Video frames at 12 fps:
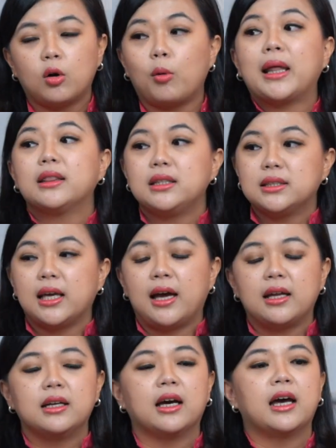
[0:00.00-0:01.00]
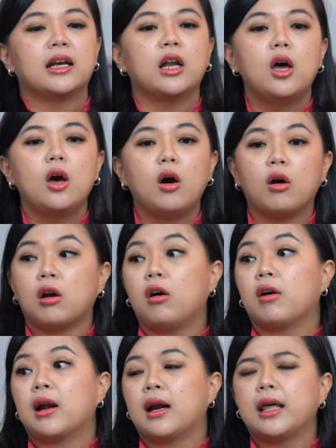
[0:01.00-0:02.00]
romantis ya dengan
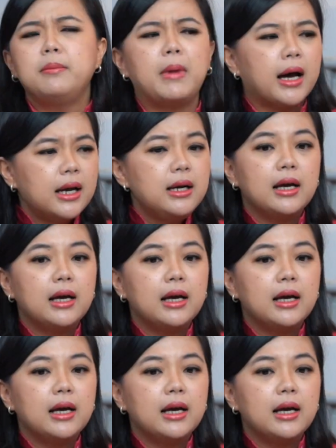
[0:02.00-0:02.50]
orang-orang lain bahkan